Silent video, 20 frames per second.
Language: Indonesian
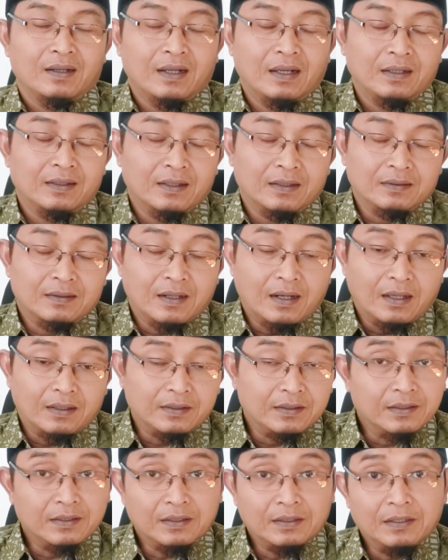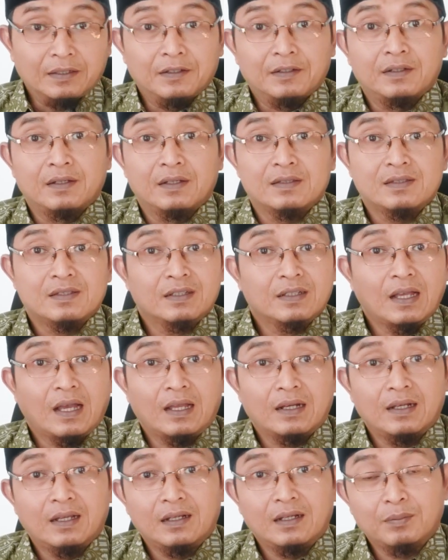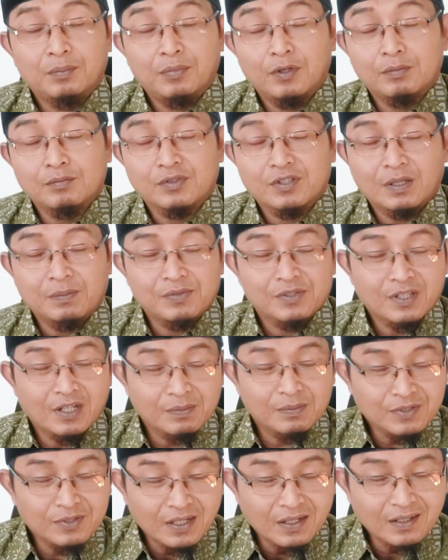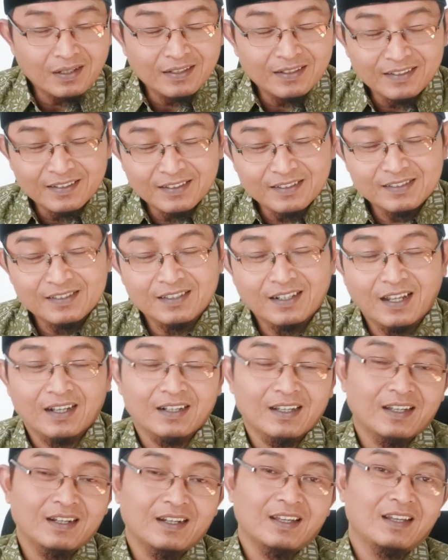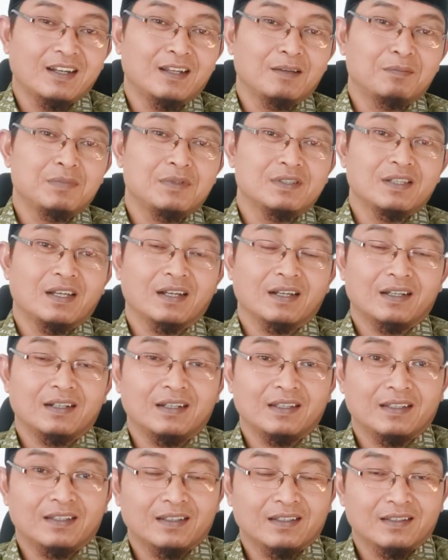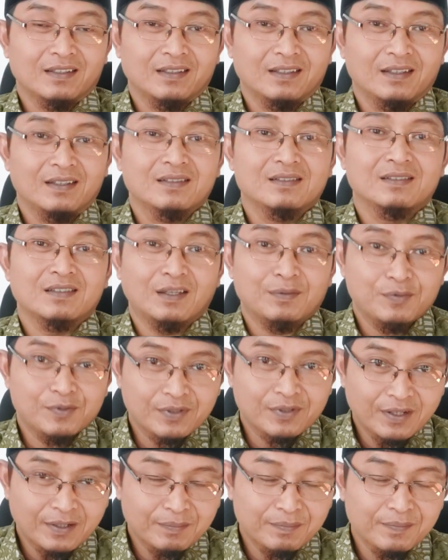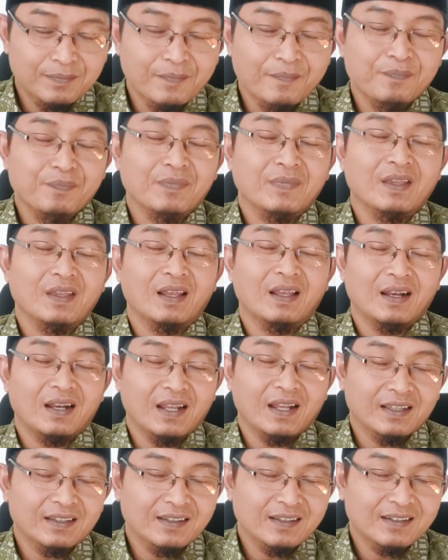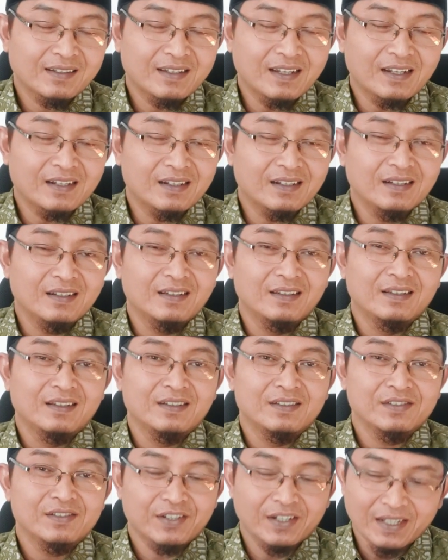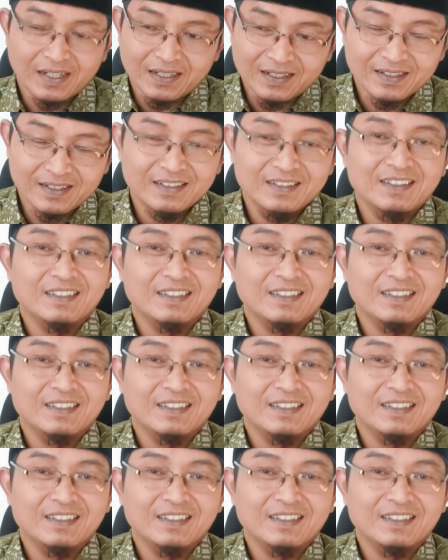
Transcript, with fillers: Nah, yang terakhir, jika Anda ini belum subscribe channel ini, silahkan Anda bisa klik subscribe, like, dan share